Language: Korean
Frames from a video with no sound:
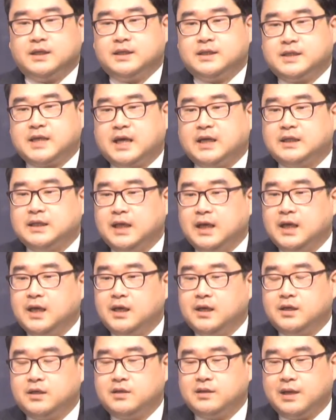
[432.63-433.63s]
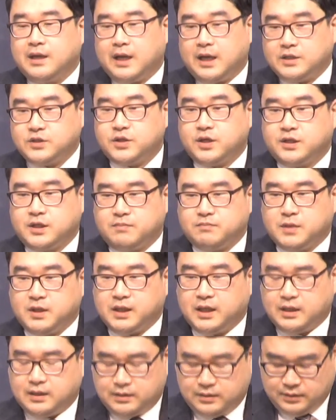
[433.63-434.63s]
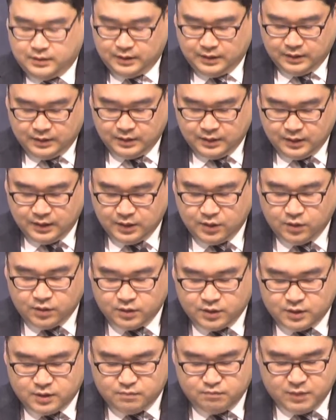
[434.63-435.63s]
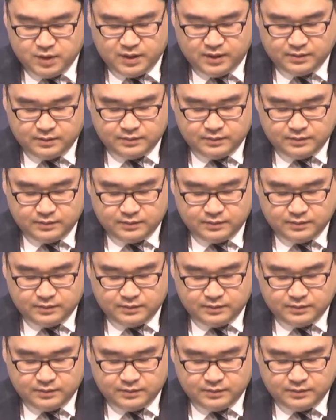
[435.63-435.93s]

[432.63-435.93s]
장례 하셔야 됩니다. 이런 뜻입니다.